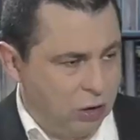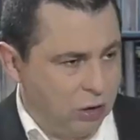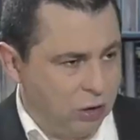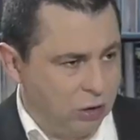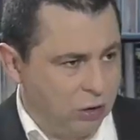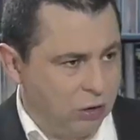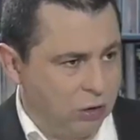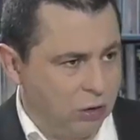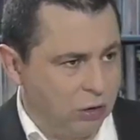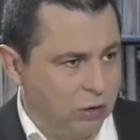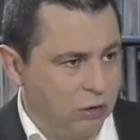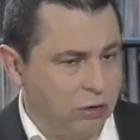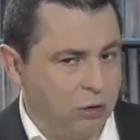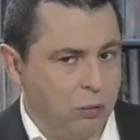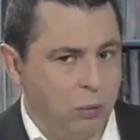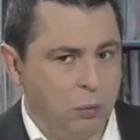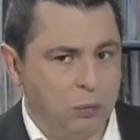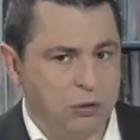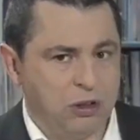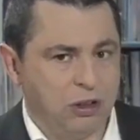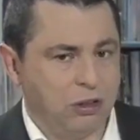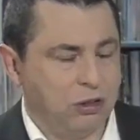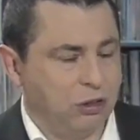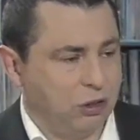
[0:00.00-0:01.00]
o to, żeby
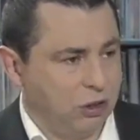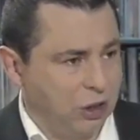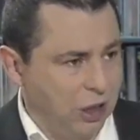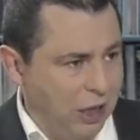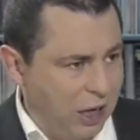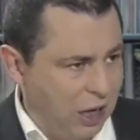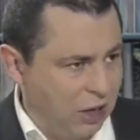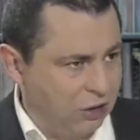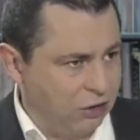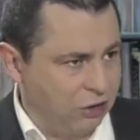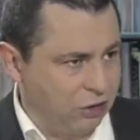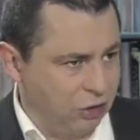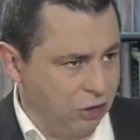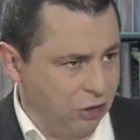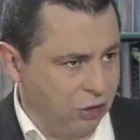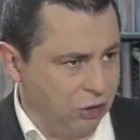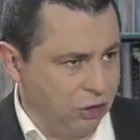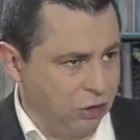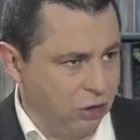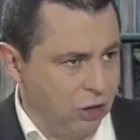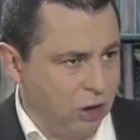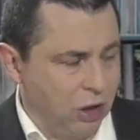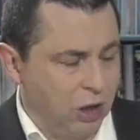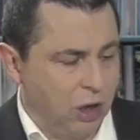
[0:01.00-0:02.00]

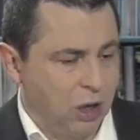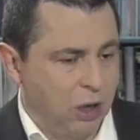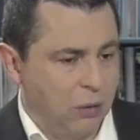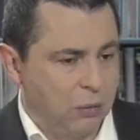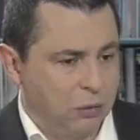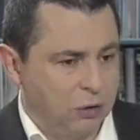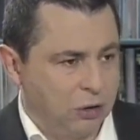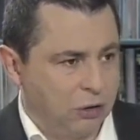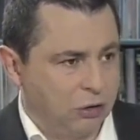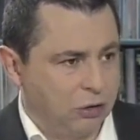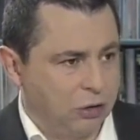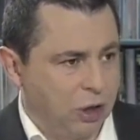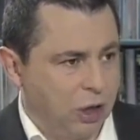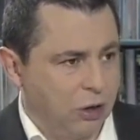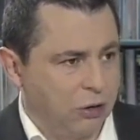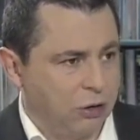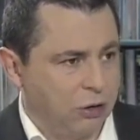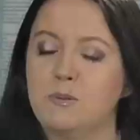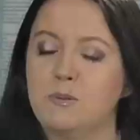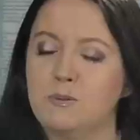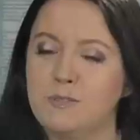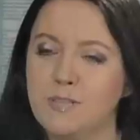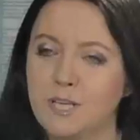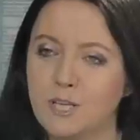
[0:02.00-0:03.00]
przestraszyć. Że muszą przestraszyć.
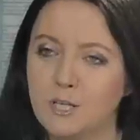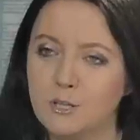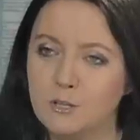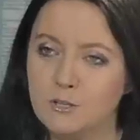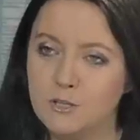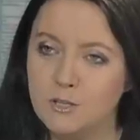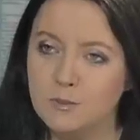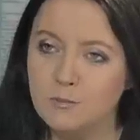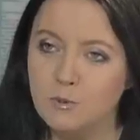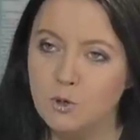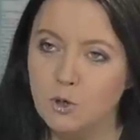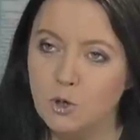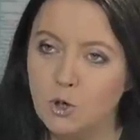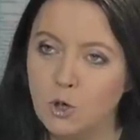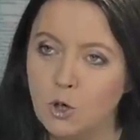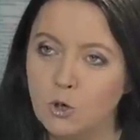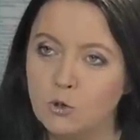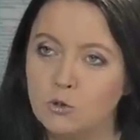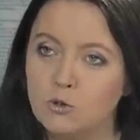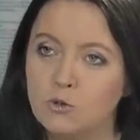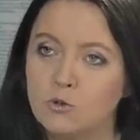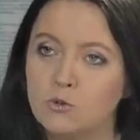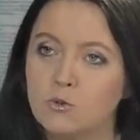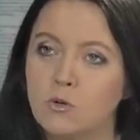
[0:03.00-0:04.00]
pełzającym
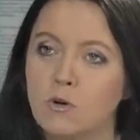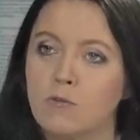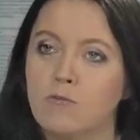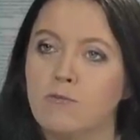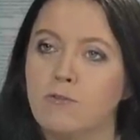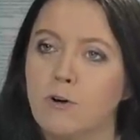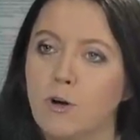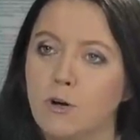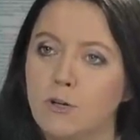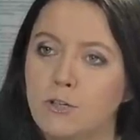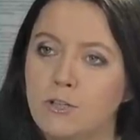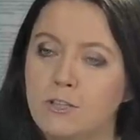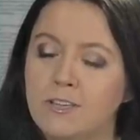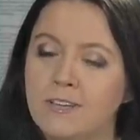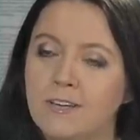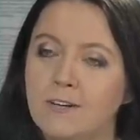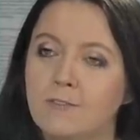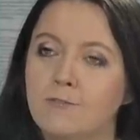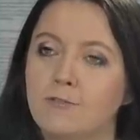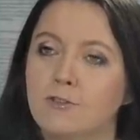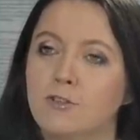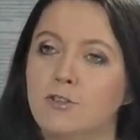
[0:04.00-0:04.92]
rokoszu, o wojnie, o No